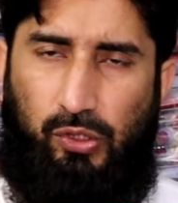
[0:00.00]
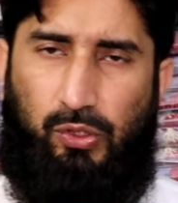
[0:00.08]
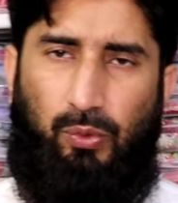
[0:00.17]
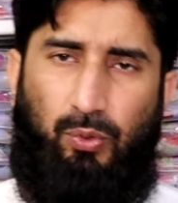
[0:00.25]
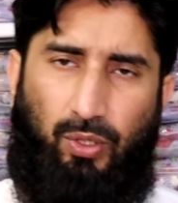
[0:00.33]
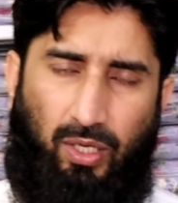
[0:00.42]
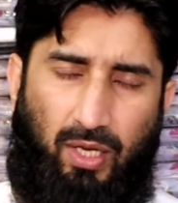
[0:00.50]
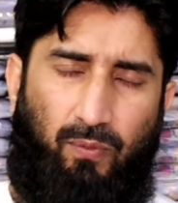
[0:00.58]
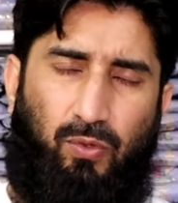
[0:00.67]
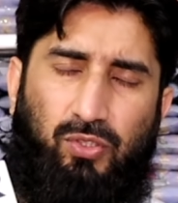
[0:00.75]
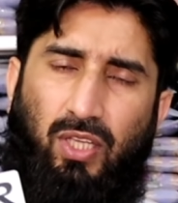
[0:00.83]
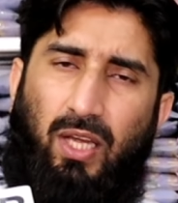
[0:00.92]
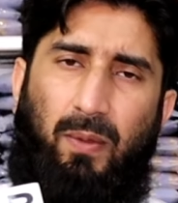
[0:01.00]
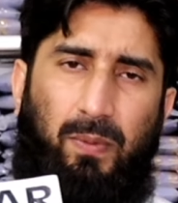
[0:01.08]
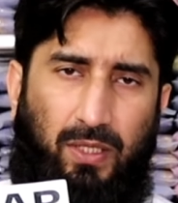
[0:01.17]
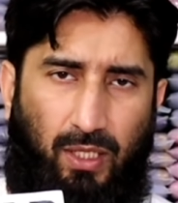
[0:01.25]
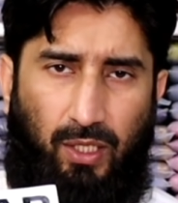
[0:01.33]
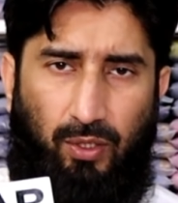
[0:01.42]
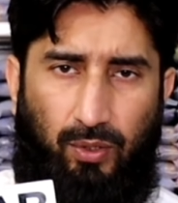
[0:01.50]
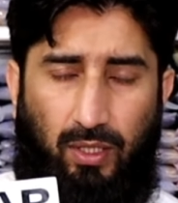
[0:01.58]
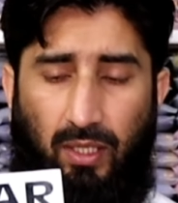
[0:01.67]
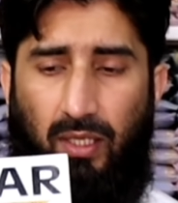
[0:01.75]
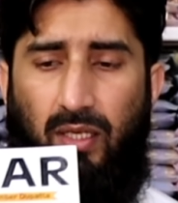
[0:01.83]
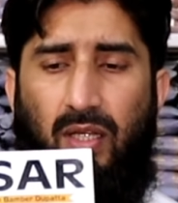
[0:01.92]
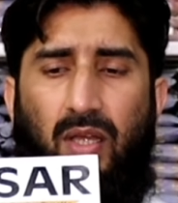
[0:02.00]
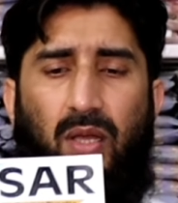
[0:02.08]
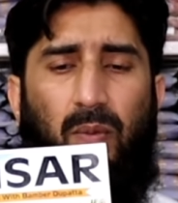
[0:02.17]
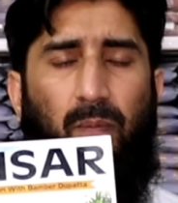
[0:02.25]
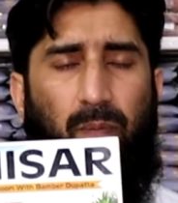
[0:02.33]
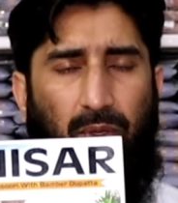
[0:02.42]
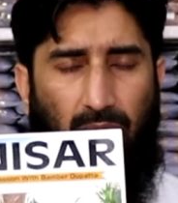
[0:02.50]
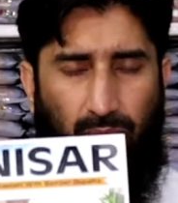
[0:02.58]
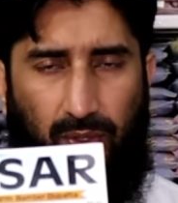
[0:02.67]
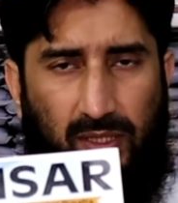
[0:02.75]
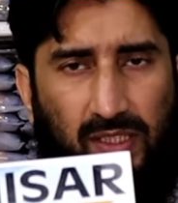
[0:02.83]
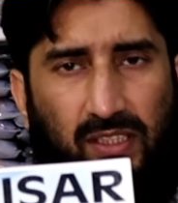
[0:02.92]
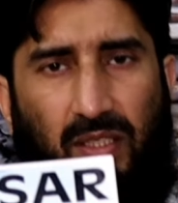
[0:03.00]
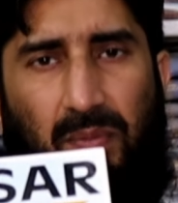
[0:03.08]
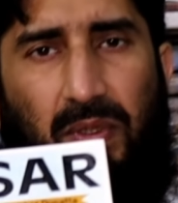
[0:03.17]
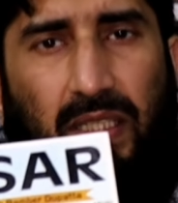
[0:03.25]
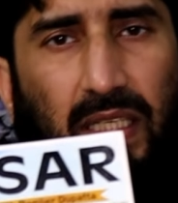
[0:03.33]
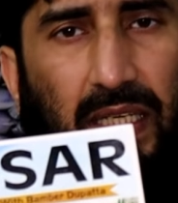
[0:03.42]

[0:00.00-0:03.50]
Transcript: जो सूट हैं वो सारा बताया होता है बिल फर्ज समझ